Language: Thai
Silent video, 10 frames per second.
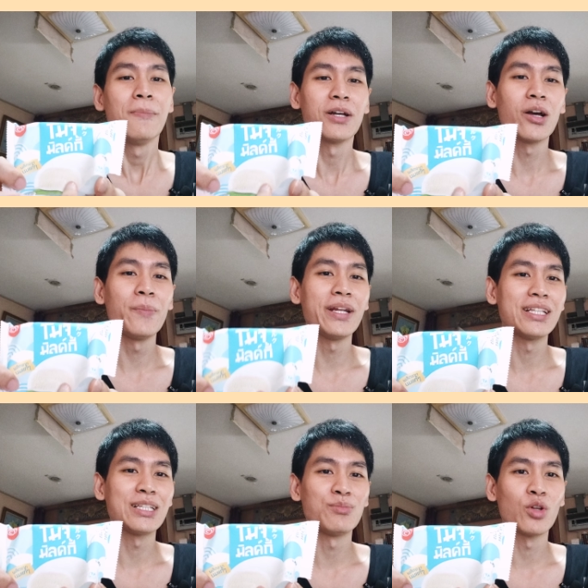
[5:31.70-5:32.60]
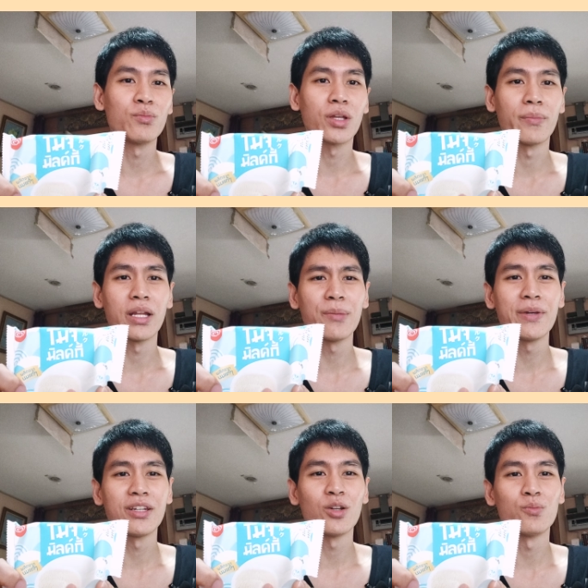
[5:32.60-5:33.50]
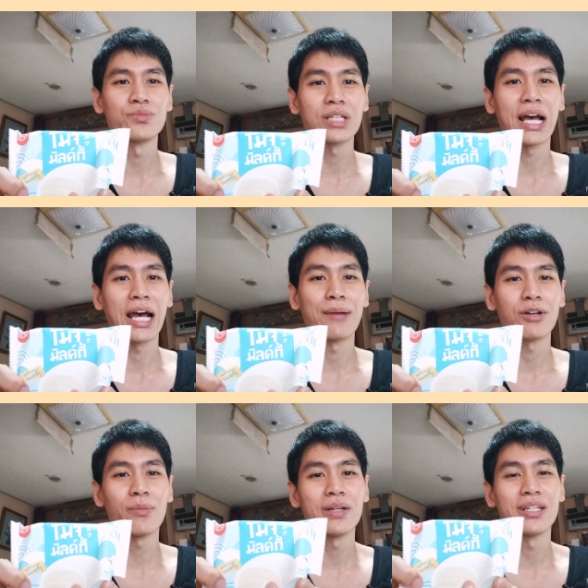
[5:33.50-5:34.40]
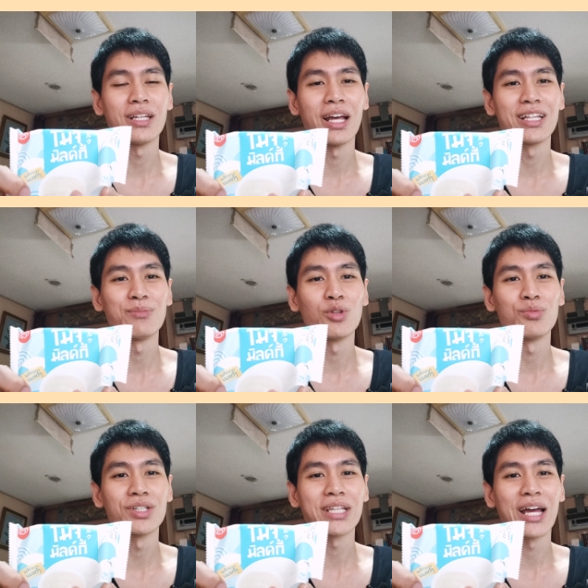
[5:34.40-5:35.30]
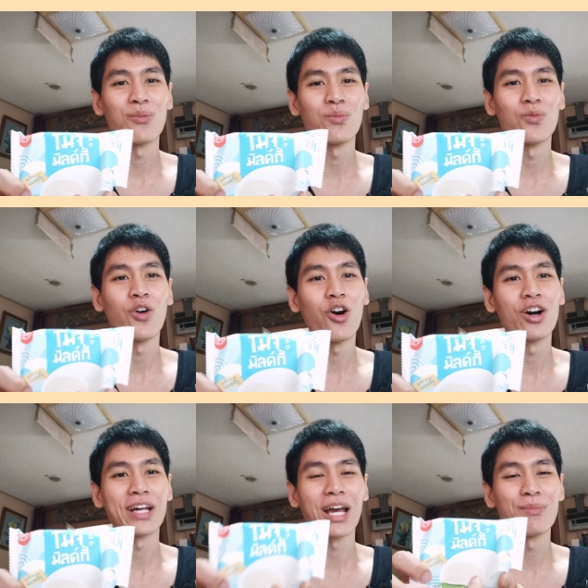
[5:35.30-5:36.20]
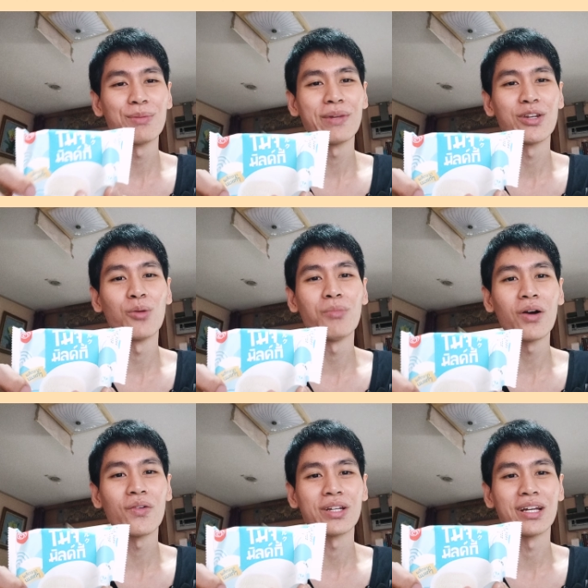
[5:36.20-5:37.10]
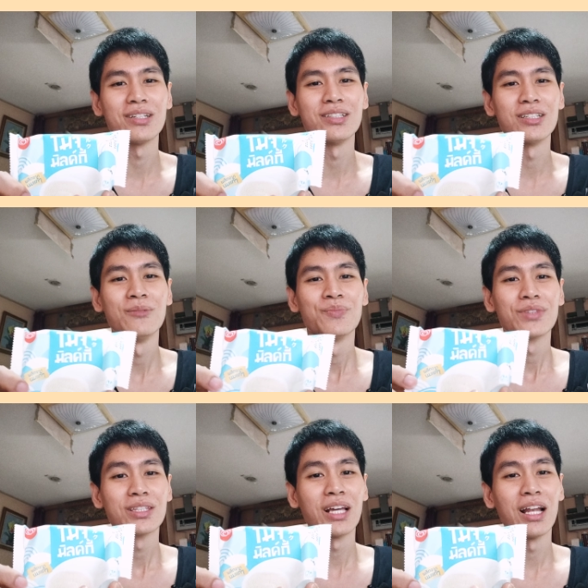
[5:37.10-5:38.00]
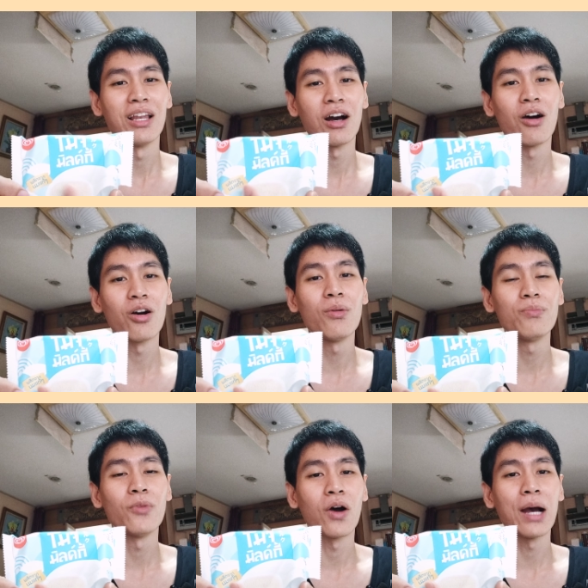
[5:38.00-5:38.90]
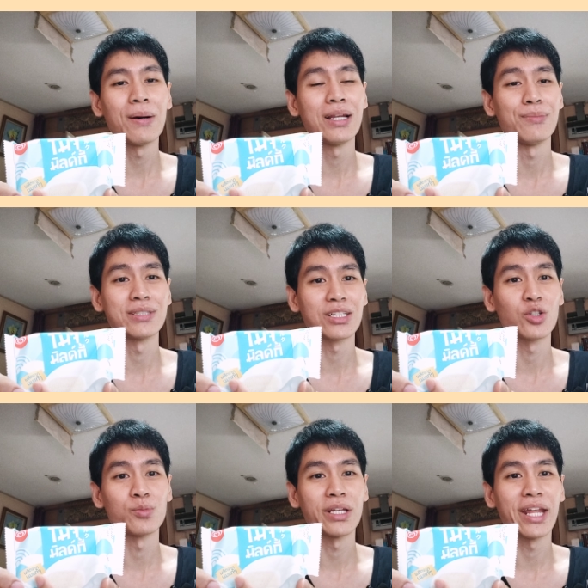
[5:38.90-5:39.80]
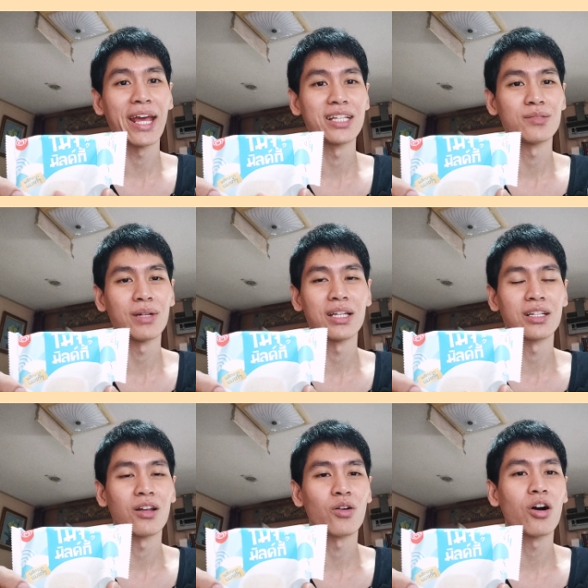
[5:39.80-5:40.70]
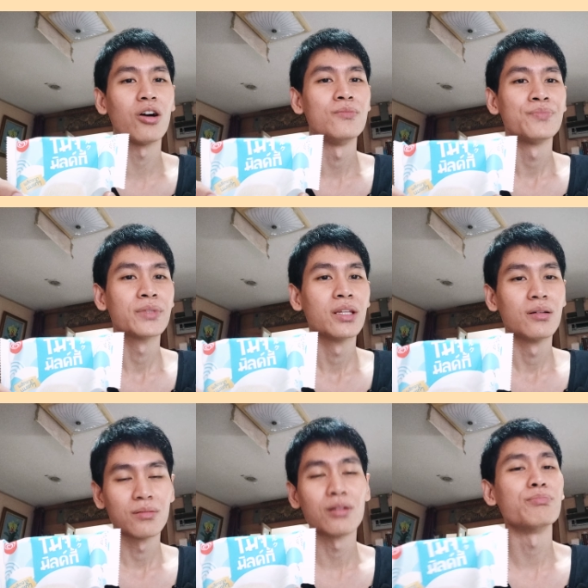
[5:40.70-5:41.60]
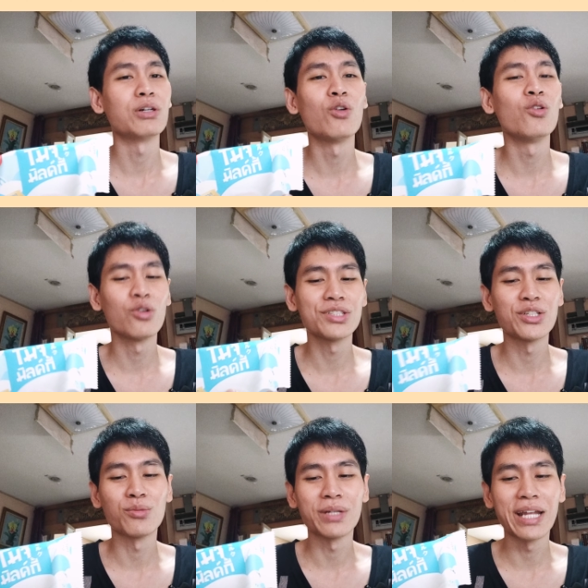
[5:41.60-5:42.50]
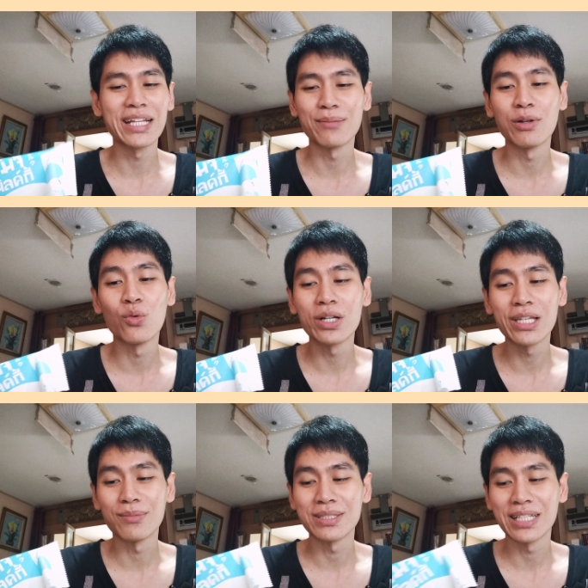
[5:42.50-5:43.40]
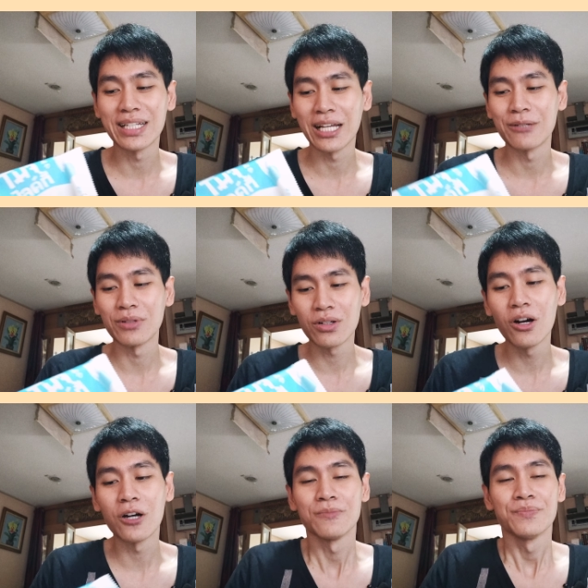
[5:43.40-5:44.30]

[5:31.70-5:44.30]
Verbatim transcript: มันก็เป็นไอติมนมแต่ไม่ได้เป็นนมจ๋ามันก็เป็นไอติมนมสไตล์วอลอยากให้มันเป็นนมมากกว่านี้เออ แต่แล้วเขาก็บอกว่าผลิตมาจากนมแท้ๆใช่ไหมอันนี้เราก็มันมันก็คงใส่นมแท้ๆแต่ไม่รู้ว่ากี่เปอร์เซ็นต์นะ แล้วก็